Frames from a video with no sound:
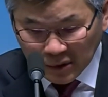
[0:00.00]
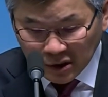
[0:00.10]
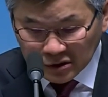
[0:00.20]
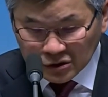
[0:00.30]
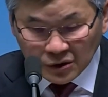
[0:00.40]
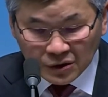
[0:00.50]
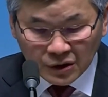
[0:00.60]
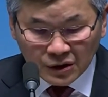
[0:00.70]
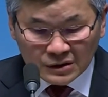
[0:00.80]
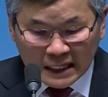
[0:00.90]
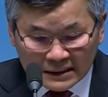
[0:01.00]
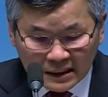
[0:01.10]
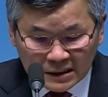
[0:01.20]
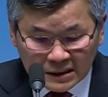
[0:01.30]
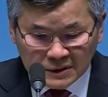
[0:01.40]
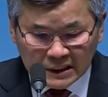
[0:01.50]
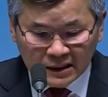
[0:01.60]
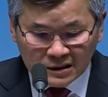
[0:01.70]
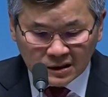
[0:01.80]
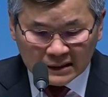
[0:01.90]
그게 뭐였죠? 창세기
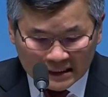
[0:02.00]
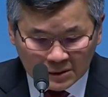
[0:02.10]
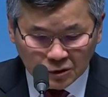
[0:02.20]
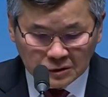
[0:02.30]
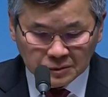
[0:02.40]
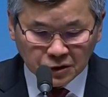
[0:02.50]
17장 1절 다시